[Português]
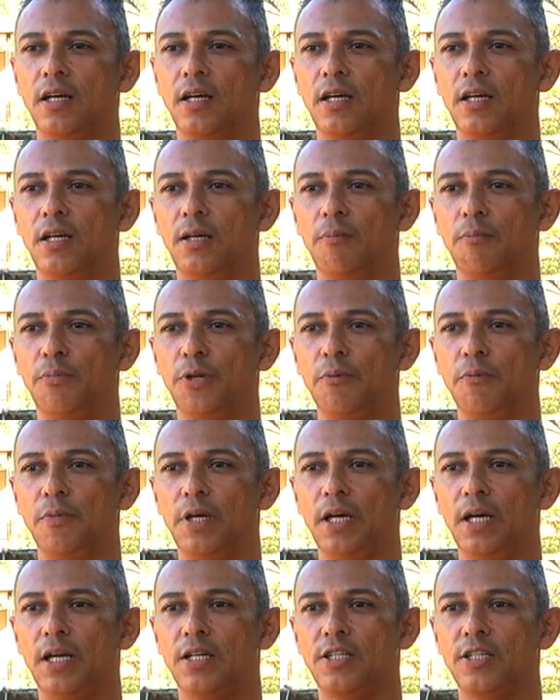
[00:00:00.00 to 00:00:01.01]
E
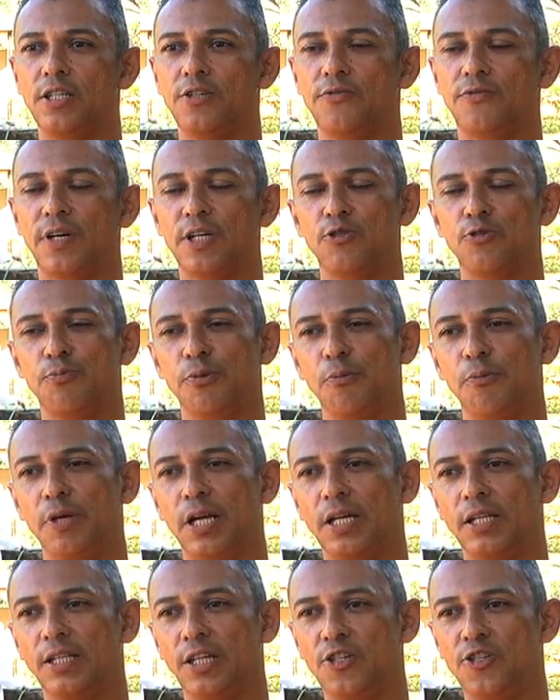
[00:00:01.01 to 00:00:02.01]
primeiro a gente faz o
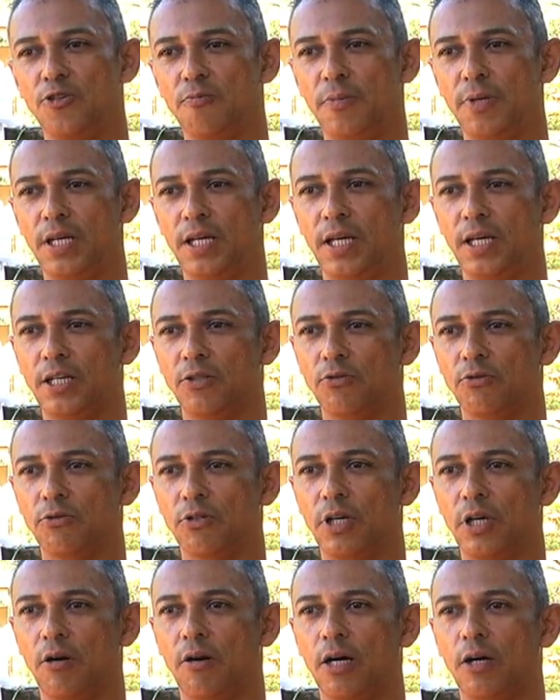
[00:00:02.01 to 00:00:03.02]
primeiro atendimento,
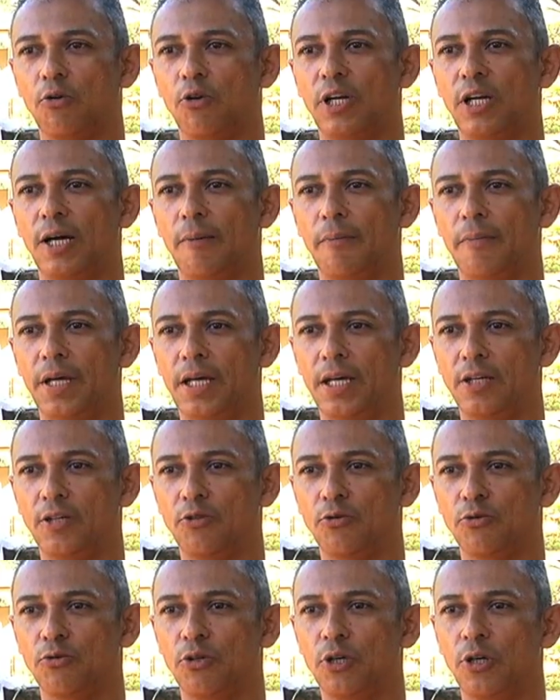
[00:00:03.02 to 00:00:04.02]
que é o
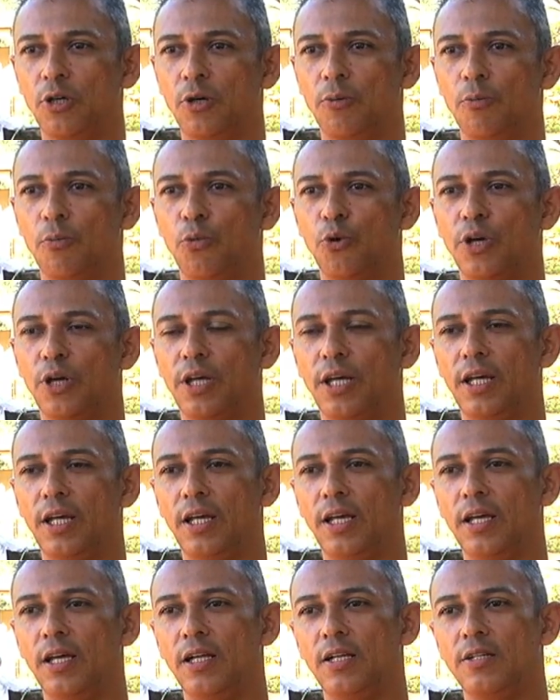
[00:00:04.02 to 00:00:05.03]
acolhimento, porque
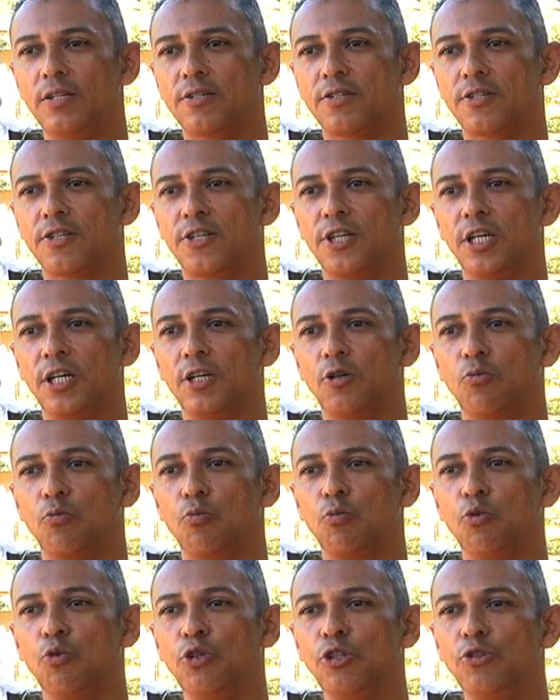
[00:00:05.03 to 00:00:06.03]
eles chegam
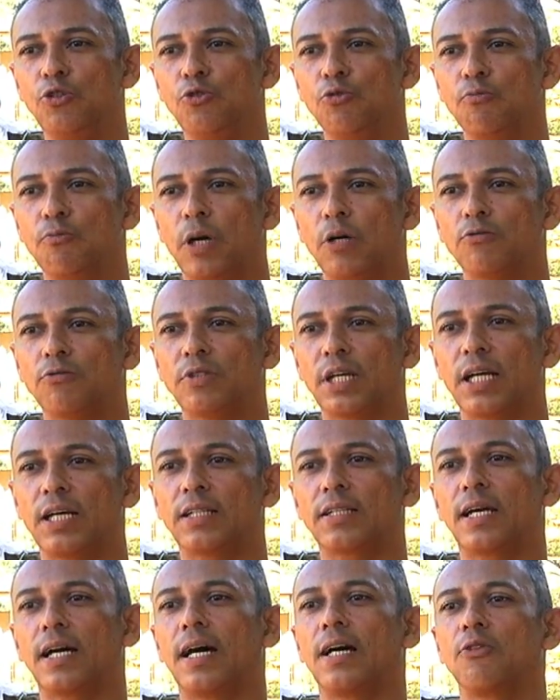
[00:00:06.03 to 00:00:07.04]
muito
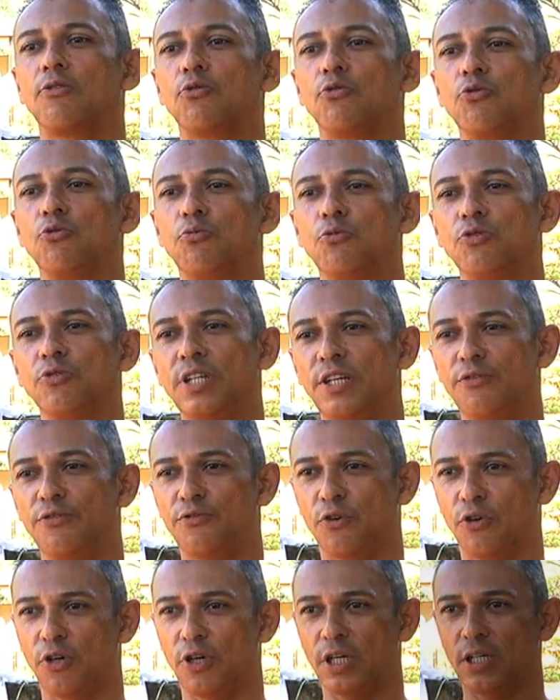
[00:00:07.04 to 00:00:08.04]
maltratados do mundo aí
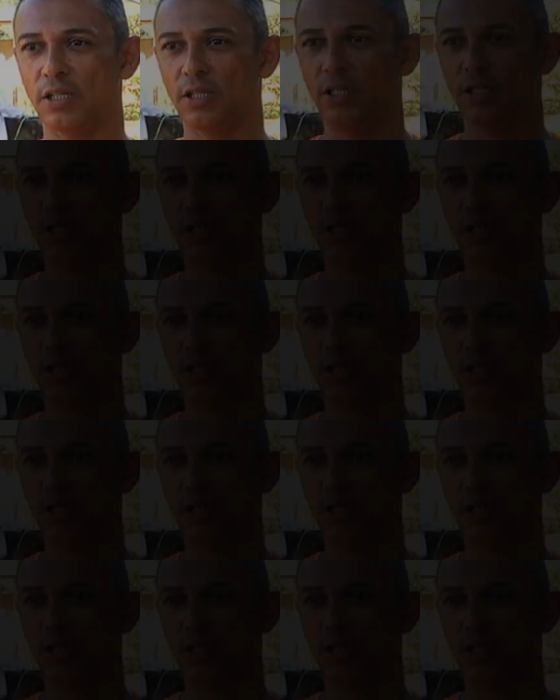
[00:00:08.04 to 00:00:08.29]
fora.